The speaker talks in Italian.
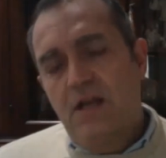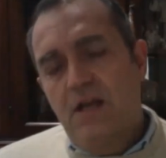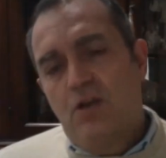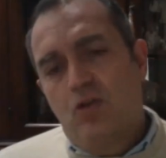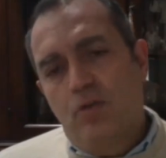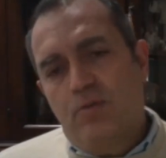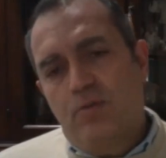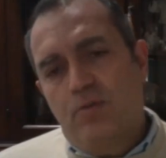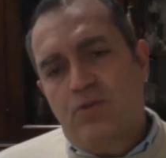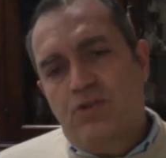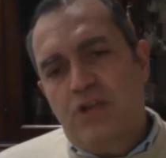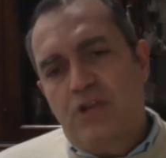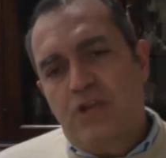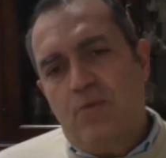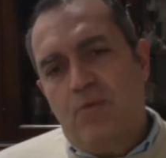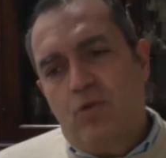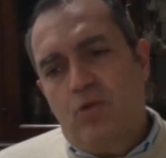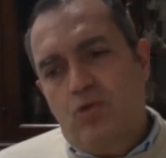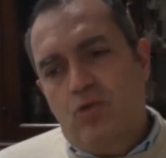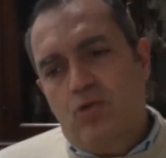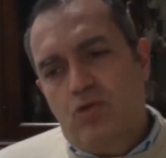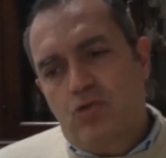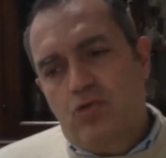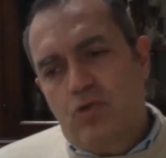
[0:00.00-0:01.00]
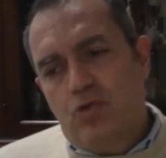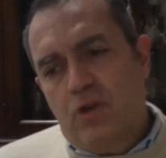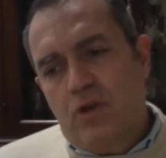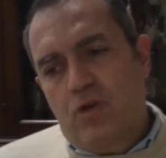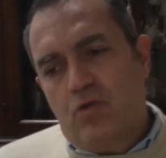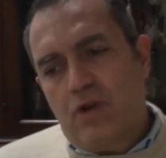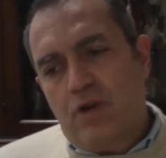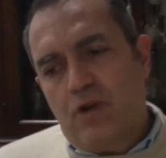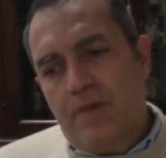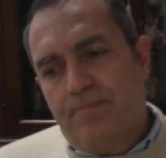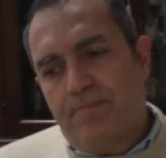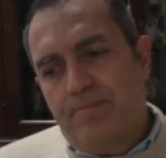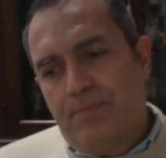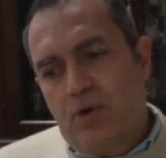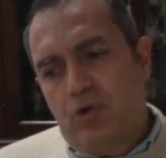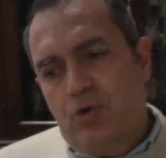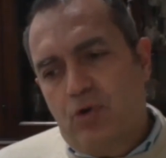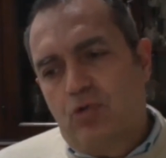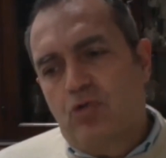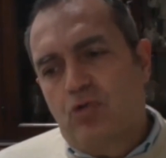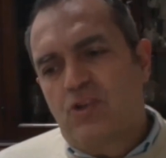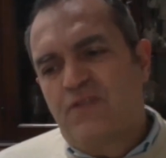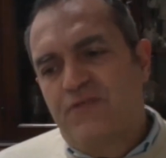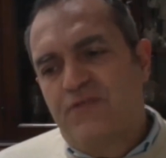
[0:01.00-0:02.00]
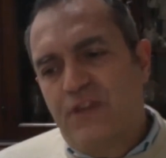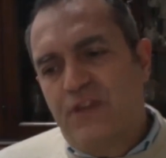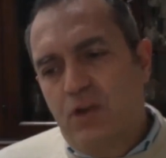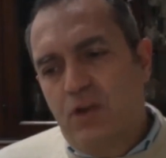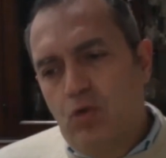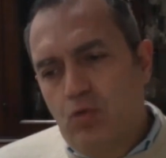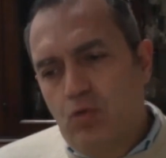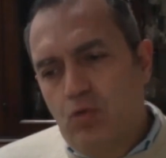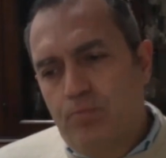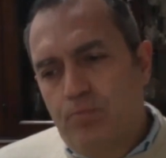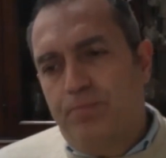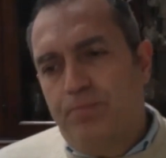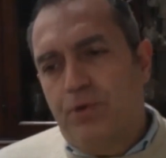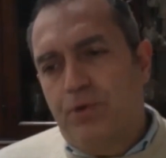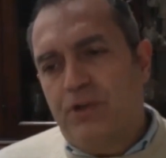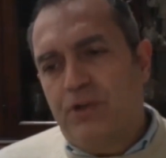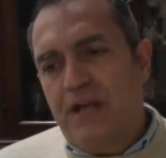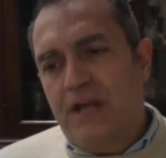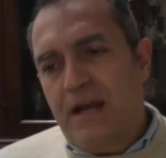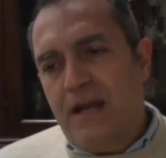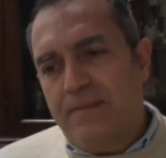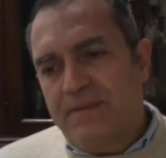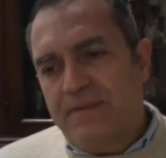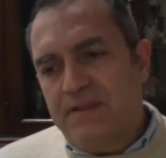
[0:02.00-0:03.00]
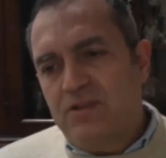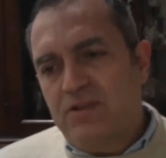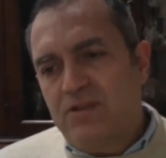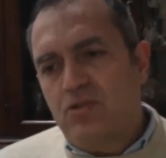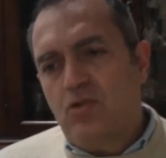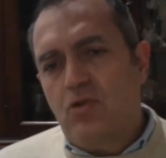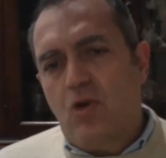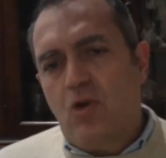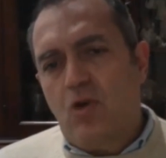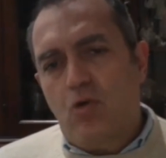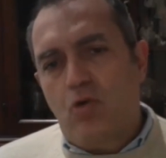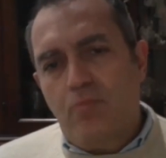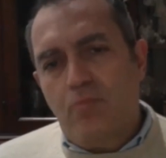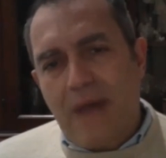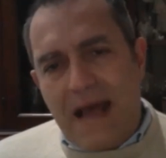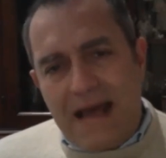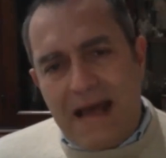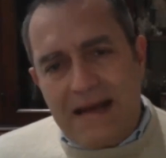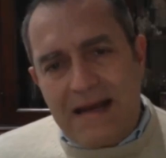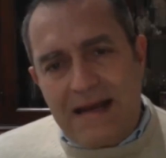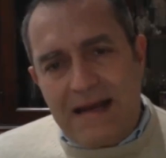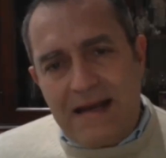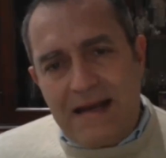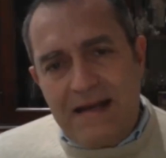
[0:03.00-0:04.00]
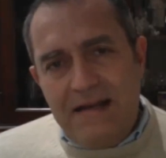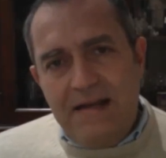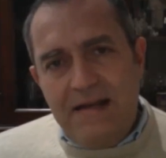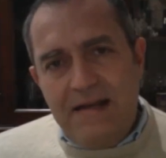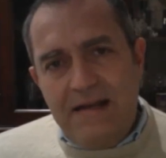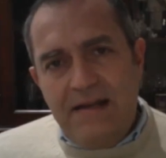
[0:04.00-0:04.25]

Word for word: Noi possiamo costruire un rapporto sviluppo della persona umana